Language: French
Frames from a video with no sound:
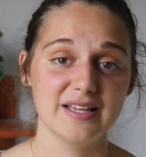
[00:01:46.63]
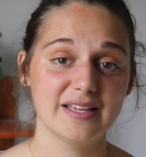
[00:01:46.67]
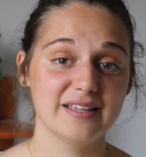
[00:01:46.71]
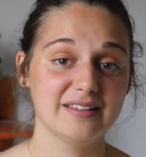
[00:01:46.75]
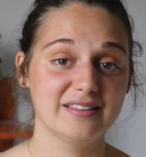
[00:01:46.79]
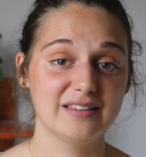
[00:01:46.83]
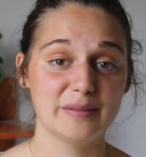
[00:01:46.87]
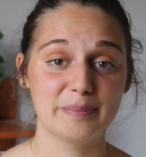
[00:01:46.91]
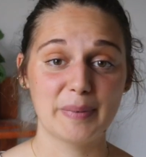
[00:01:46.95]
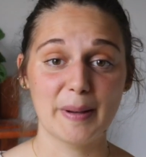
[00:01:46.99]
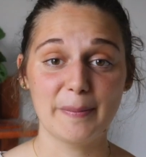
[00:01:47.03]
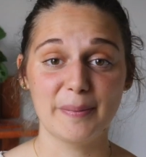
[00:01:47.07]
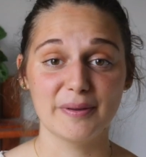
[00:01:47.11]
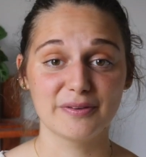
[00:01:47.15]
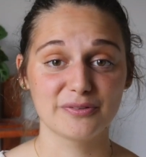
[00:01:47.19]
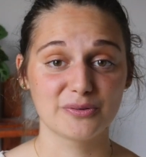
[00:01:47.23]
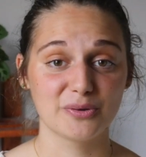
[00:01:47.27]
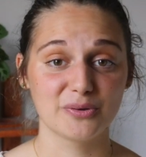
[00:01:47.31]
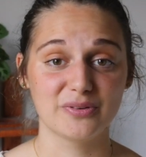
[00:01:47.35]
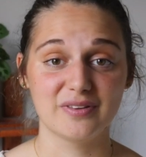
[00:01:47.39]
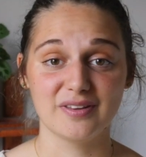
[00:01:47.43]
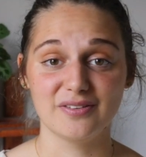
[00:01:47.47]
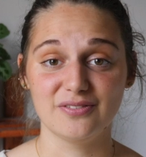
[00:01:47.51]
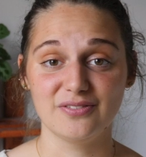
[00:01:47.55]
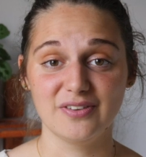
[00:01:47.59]
Et c'est pas parce
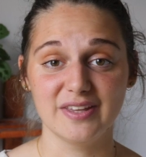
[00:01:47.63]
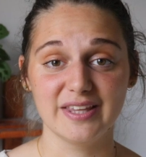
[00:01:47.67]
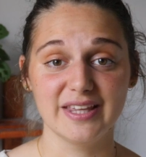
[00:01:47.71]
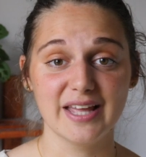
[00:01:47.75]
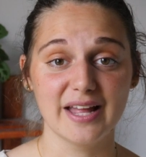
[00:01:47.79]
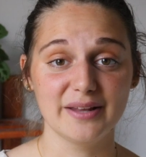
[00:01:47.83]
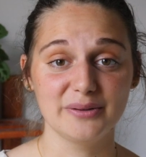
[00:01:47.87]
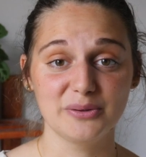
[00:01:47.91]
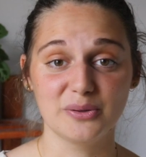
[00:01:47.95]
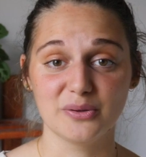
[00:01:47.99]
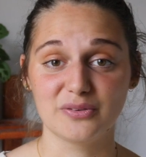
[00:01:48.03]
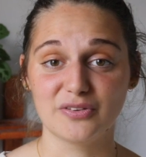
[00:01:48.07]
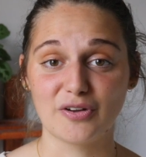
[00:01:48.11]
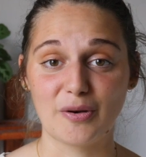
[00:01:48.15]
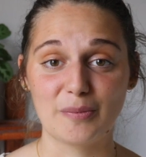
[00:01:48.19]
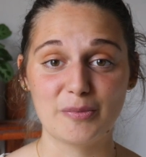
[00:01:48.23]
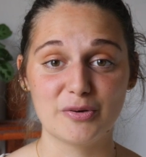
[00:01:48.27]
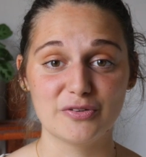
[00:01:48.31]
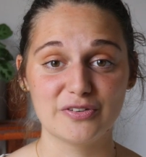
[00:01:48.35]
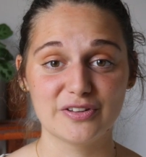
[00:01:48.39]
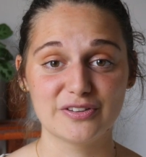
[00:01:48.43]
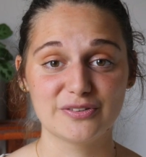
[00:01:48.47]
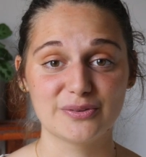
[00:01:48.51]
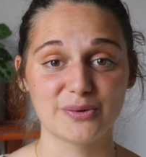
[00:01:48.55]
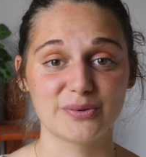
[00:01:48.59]
que t'es vegan que t'es en
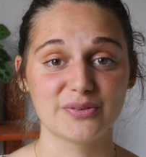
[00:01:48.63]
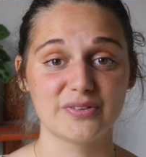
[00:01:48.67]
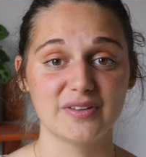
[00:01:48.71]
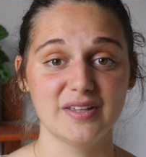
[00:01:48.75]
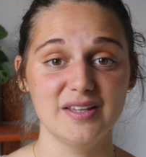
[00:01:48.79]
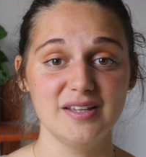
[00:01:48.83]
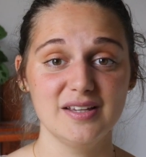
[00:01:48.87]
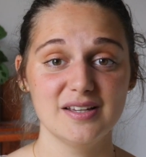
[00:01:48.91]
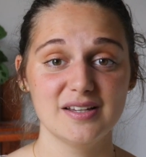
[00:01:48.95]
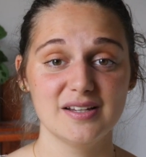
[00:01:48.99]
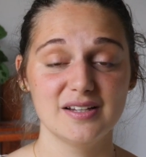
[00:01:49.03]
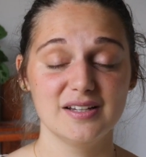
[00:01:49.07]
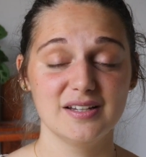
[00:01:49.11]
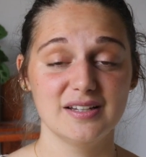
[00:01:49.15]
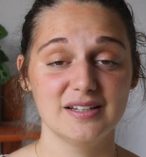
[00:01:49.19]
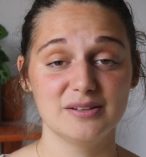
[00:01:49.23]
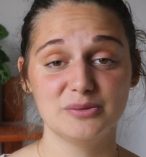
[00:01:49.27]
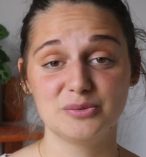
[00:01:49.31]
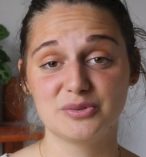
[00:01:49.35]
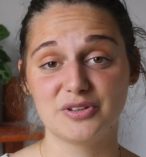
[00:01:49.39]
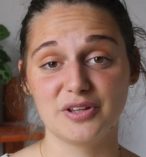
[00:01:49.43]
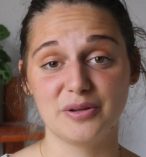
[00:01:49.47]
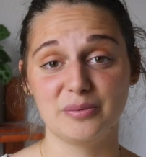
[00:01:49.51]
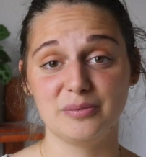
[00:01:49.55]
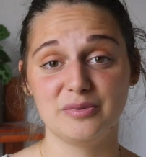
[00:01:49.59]
mauvaise santé
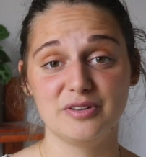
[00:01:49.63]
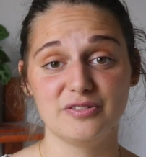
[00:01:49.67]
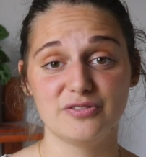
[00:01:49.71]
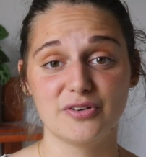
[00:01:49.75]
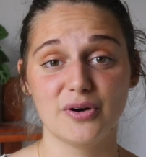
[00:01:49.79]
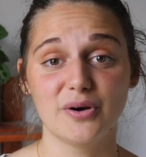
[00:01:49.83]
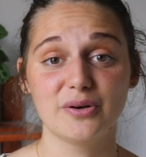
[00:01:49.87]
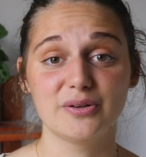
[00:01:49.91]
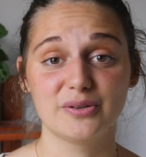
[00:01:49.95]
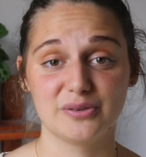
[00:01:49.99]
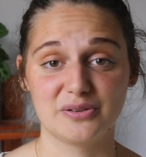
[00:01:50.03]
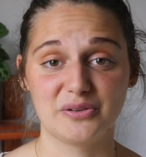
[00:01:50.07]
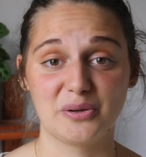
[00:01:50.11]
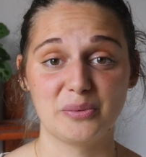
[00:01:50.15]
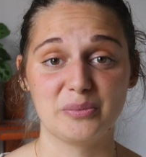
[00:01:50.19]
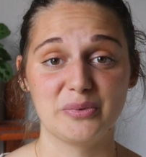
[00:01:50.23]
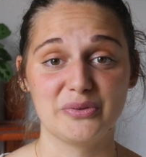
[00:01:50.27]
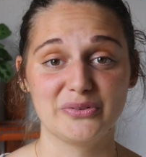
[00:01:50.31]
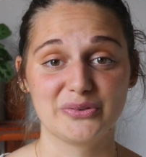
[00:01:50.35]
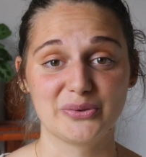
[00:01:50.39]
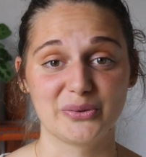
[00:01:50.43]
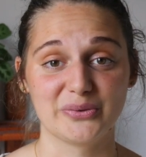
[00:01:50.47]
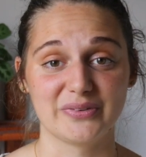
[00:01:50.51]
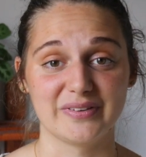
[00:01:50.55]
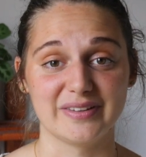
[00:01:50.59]
ou que t'es omnivore que t'es en
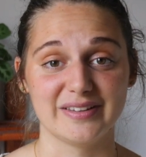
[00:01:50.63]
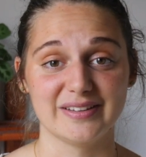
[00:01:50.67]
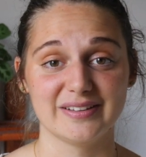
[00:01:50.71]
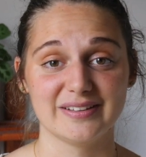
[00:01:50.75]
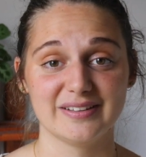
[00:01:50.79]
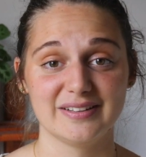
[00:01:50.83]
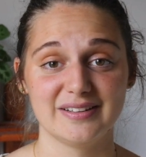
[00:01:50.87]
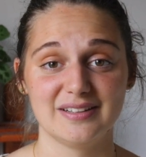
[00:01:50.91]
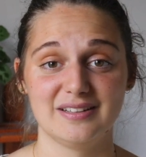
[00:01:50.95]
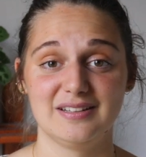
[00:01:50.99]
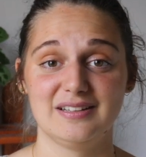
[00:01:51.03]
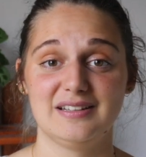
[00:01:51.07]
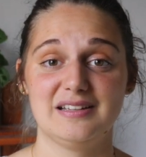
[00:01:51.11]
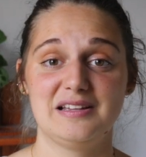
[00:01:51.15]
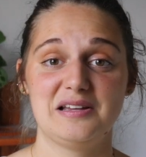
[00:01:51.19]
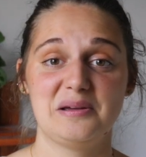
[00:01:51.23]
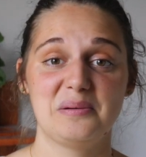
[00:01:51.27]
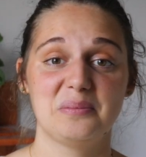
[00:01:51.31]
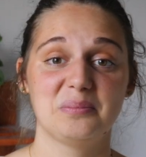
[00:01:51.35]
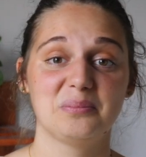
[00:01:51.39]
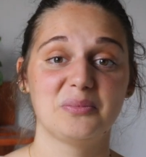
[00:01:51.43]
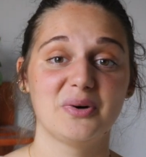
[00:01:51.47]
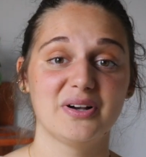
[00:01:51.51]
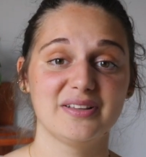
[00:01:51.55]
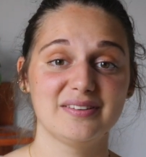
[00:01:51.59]
bonne santé.
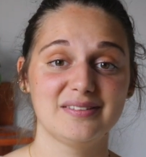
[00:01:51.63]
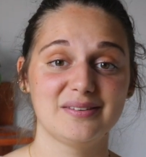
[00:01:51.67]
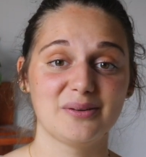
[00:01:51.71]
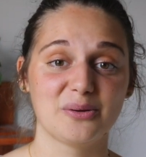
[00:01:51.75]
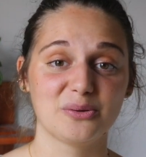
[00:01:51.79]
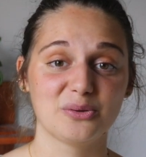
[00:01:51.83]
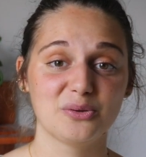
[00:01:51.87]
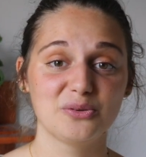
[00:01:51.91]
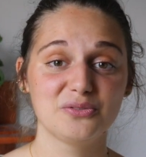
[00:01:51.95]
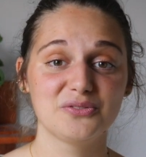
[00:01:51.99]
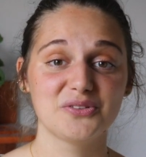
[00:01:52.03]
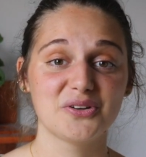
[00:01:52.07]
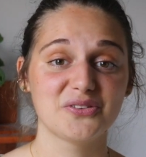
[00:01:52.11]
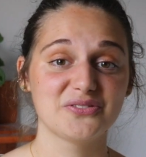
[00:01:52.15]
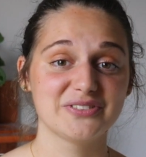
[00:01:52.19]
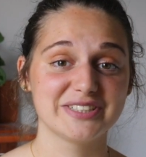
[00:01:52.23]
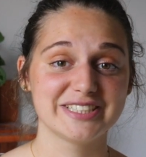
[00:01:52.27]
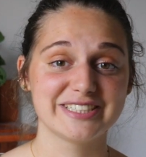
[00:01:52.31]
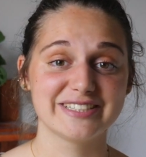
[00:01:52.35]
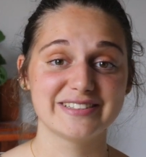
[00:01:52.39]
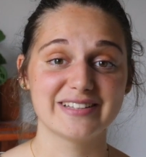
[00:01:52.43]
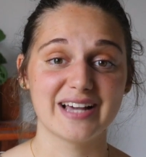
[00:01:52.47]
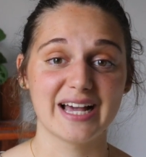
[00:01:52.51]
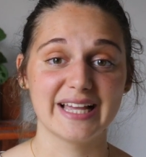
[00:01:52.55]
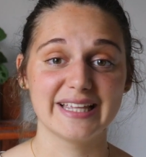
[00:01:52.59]
Moi, c'est en devenant
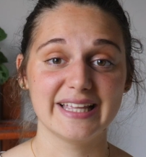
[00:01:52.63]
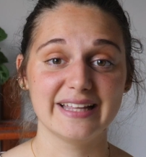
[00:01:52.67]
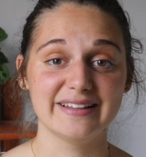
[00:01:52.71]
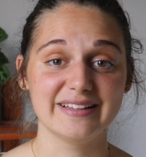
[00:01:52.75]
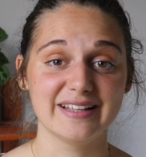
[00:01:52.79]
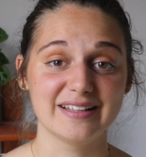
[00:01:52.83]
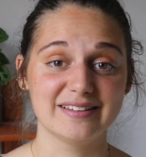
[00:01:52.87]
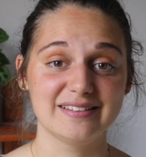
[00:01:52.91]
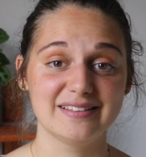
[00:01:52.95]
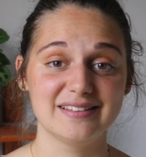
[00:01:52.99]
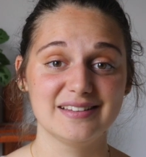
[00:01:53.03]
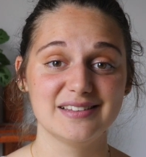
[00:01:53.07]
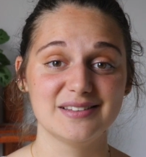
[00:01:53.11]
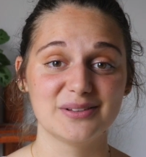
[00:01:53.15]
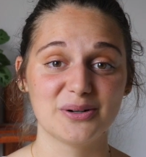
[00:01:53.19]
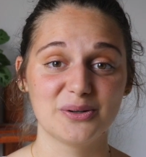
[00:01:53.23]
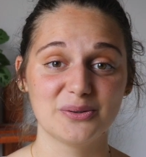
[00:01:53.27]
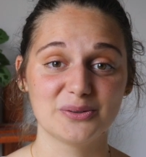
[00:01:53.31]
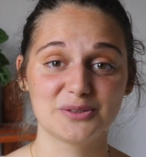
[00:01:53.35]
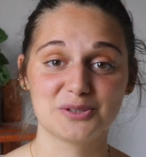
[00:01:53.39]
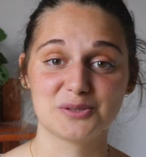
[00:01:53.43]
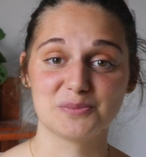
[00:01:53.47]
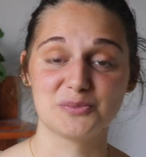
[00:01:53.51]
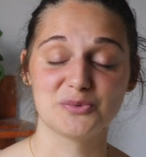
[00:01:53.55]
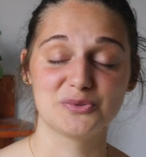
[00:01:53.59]
végétarienne il y a 6
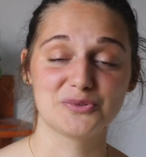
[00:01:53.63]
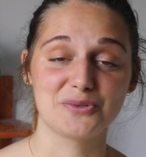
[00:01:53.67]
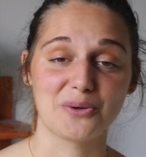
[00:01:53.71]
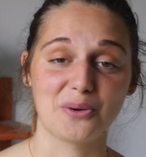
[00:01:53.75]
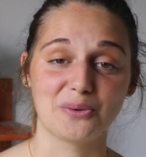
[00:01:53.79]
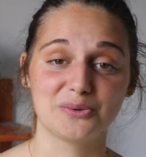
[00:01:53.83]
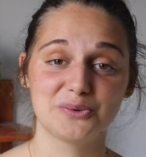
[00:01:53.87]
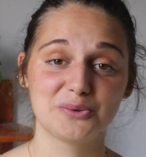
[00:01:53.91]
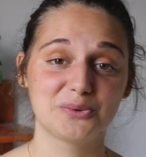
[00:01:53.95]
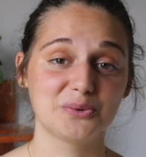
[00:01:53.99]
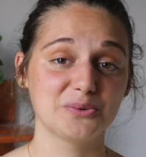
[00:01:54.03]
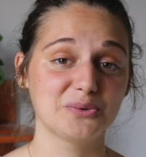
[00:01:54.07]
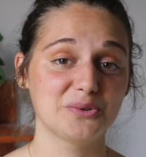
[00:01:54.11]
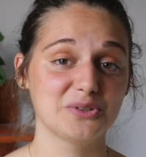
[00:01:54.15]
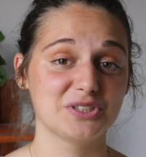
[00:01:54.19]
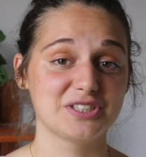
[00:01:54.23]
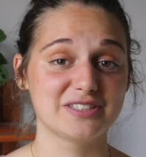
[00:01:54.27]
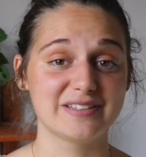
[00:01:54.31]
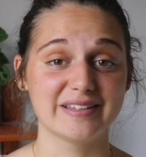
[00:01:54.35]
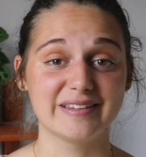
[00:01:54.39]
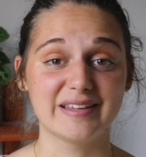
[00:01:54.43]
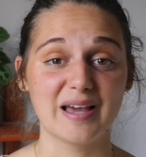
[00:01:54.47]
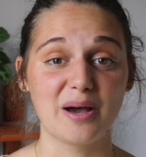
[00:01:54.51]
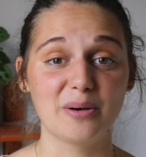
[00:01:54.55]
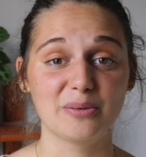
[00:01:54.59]
ans que je me suis rendu compte que
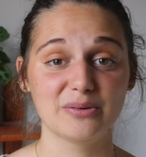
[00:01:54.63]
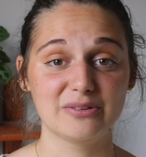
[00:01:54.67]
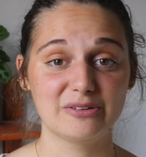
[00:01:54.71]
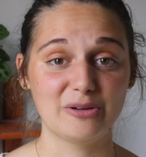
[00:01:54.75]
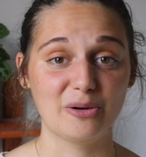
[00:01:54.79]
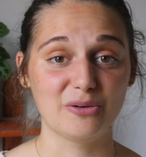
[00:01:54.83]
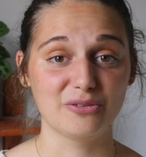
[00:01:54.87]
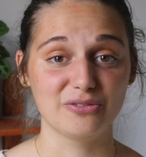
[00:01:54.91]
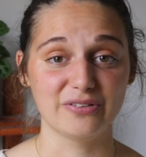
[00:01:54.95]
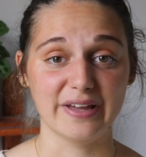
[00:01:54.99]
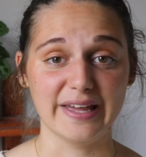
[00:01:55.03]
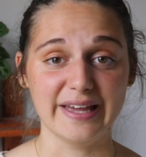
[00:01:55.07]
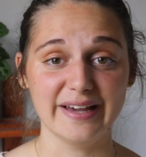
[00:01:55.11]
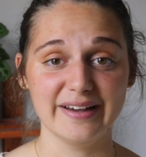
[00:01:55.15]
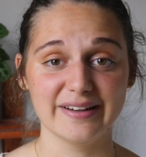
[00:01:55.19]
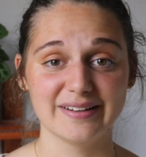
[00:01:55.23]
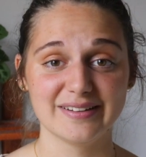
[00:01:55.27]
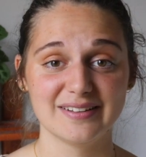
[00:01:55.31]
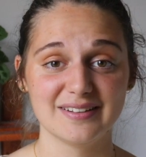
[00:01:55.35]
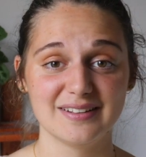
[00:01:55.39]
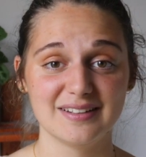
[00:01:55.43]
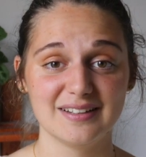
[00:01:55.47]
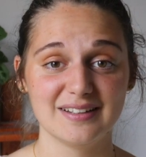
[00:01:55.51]
j'étais carencée en fer.